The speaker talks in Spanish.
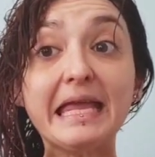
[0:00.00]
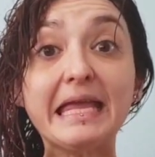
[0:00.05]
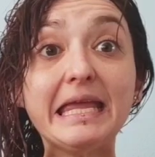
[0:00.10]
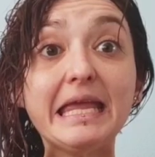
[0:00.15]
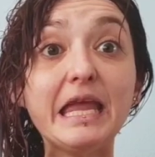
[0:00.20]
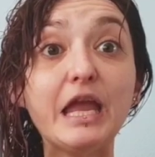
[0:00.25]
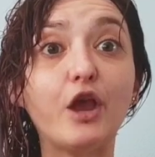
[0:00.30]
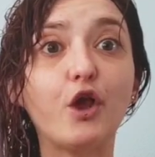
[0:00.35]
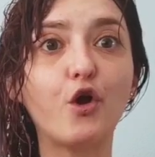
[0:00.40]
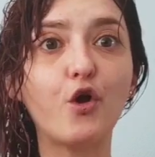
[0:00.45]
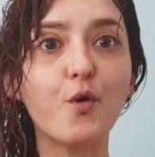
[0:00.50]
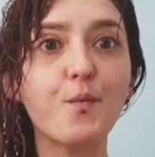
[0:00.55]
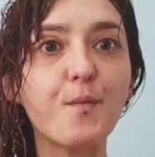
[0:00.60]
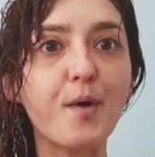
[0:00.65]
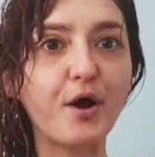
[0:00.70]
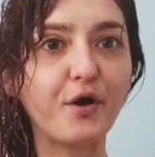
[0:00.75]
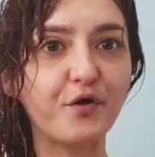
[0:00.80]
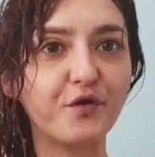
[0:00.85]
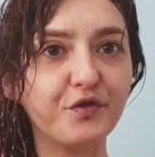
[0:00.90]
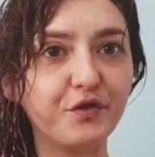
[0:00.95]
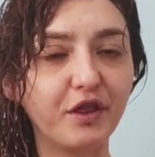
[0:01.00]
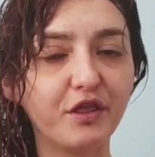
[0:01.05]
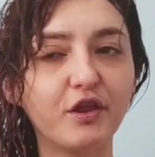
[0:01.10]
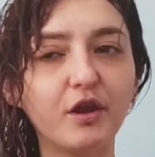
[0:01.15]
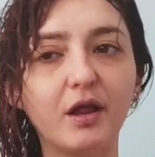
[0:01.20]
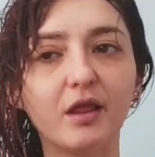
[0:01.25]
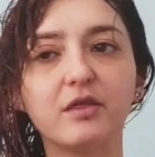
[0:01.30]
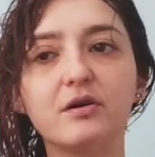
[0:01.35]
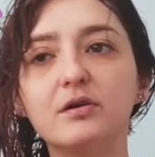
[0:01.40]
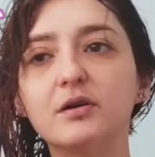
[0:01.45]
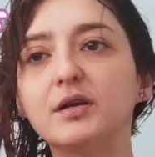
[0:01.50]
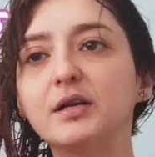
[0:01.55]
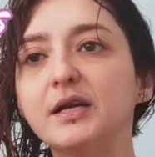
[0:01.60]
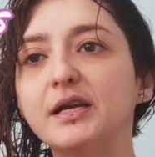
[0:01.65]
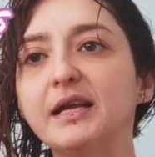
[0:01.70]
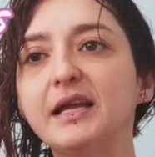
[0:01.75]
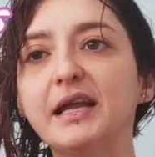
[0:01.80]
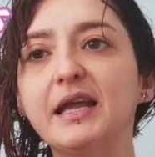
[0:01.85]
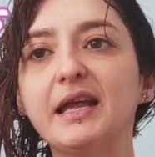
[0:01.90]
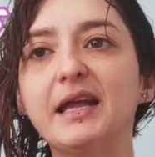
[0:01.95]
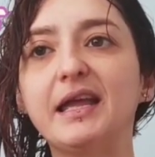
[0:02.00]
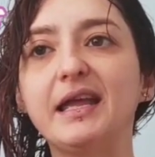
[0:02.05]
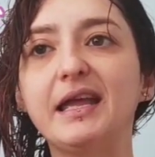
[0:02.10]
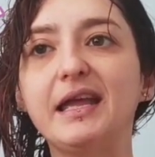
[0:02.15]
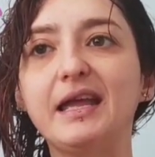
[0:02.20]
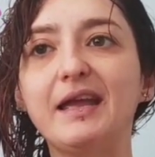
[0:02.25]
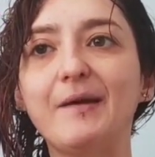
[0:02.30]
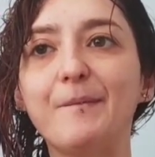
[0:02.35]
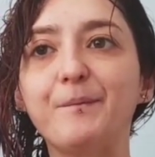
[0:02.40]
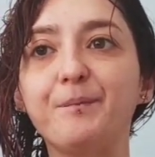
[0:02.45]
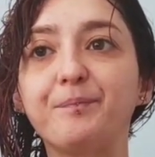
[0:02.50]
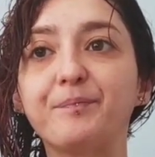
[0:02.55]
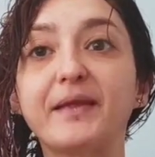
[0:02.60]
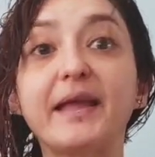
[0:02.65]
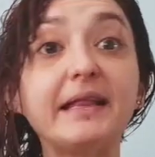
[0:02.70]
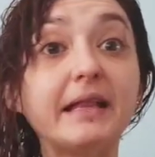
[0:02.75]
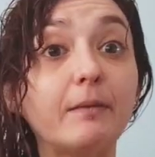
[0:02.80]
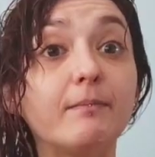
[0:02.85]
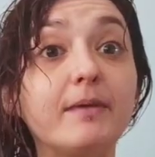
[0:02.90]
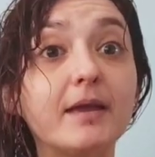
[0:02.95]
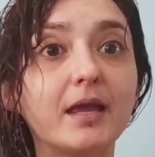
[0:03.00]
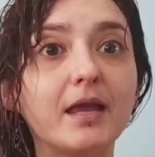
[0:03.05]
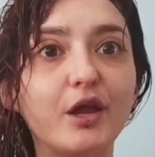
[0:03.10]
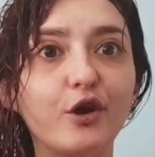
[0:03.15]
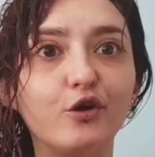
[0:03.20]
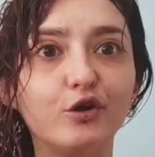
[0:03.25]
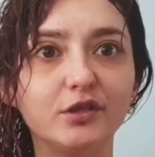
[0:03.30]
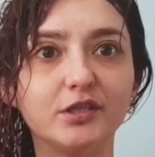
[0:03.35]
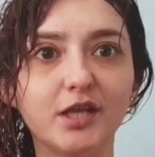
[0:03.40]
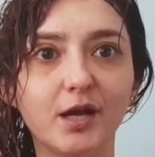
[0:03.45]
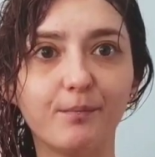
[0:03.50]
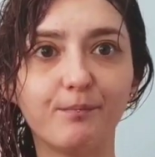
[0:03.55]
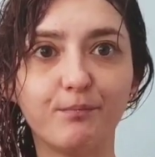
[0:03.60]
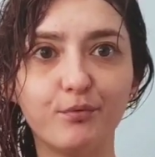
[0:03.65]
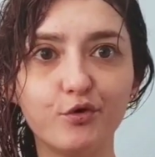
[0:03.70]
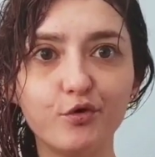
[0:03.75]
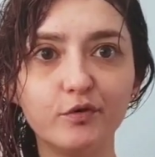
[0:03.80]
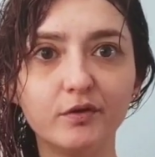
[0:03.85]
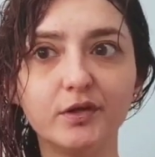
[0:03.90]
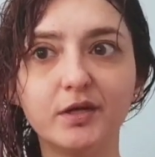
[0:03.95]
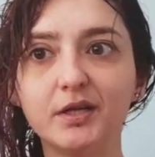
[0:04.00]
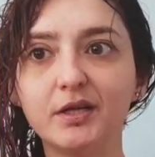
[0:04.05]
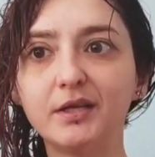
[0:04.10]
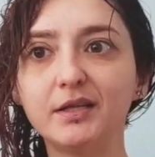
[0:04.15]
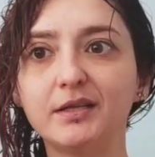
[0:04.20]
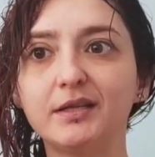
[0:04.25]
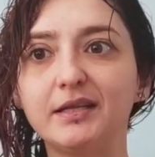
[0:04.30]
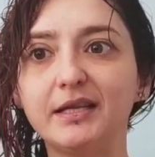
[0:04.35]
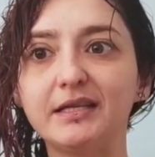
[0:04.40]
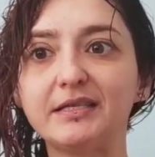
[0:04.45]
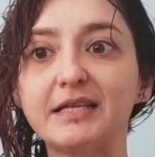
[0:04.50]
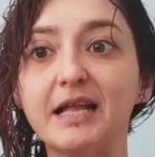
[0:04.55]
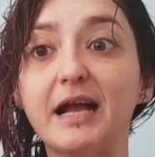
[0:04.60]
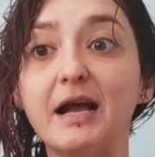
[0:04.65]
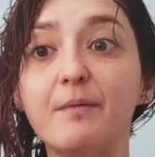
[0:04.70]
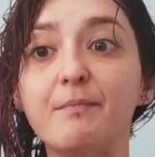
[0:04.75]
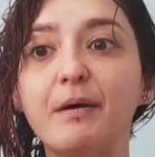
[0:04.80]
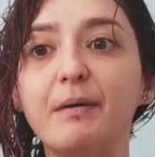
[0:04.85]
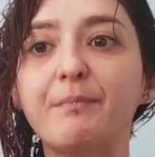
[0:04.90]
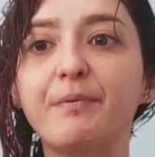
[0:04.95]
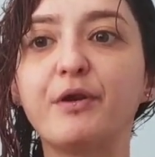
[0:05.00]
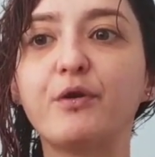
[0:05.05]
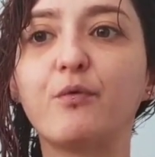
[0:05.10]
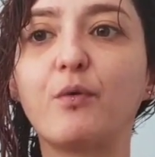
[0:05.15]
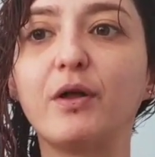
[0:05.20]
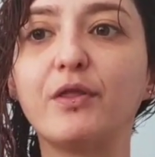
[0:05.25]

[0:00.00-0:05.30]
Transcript: Y como acondicionador, eh, que también quiero el champú de esta gama, pero